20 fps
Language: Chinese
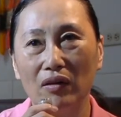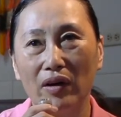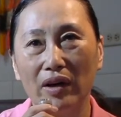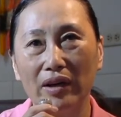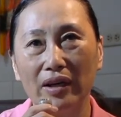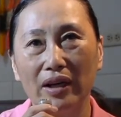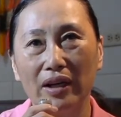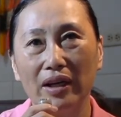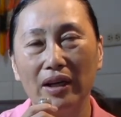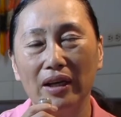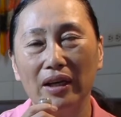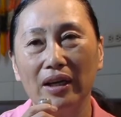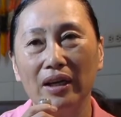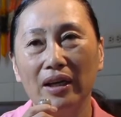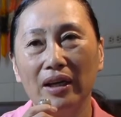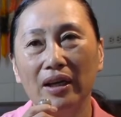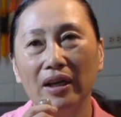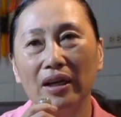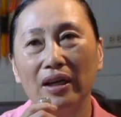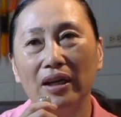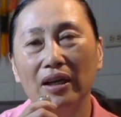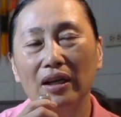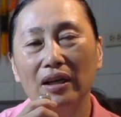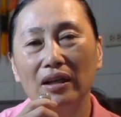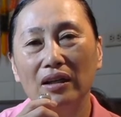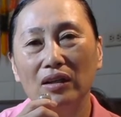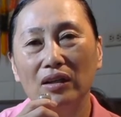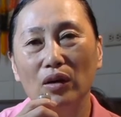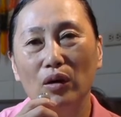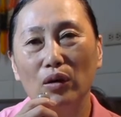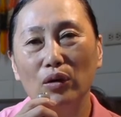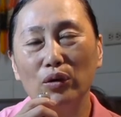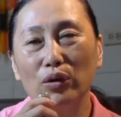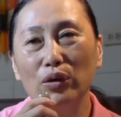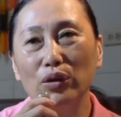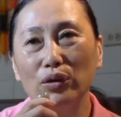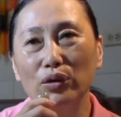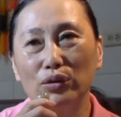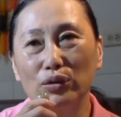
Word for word: 阮的荣誉